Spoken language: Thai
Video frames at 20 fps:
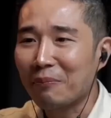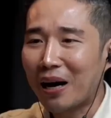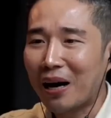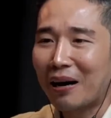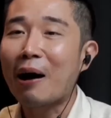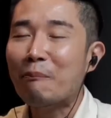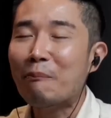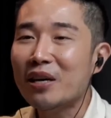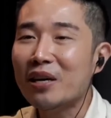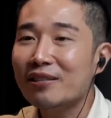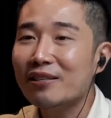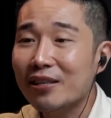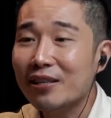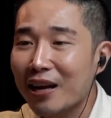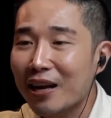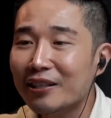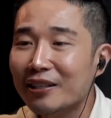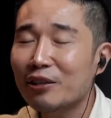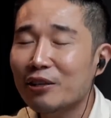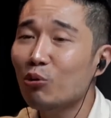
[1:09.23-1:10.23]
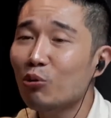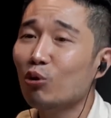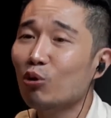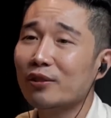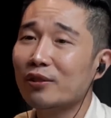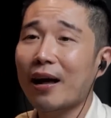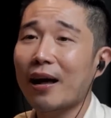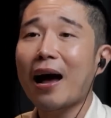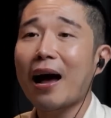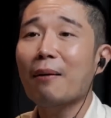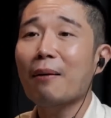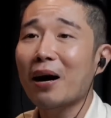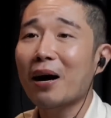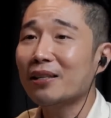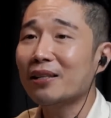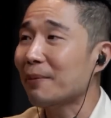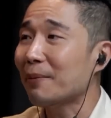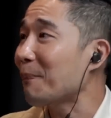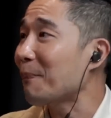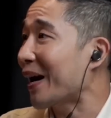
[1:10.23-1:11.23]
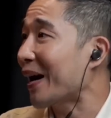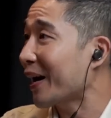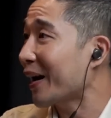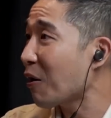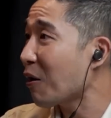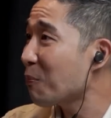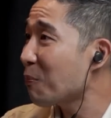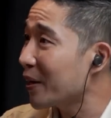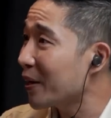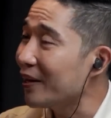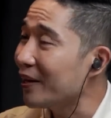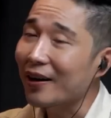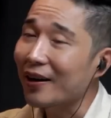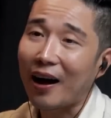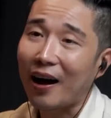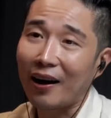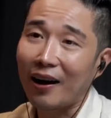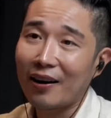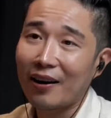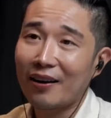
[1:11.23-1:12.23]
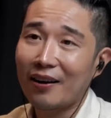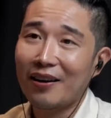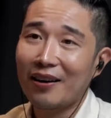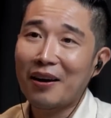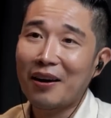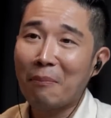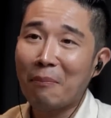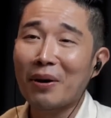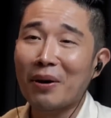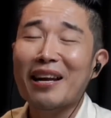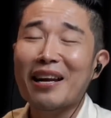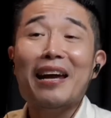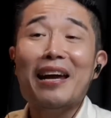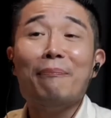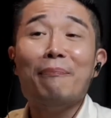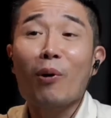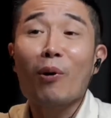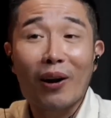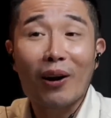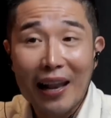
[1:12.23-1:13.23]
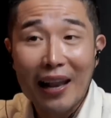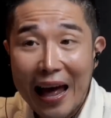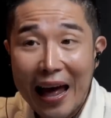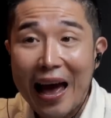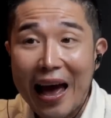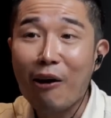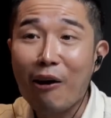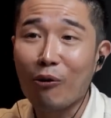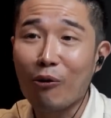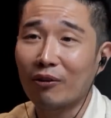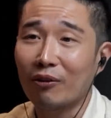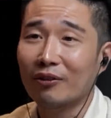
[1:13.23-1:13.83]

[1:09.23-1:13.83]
มามิชชั่นที่อยู่สร้างมา7-8-9 ปีอ่ะมันได้เห็นผลแล้วโอ้โห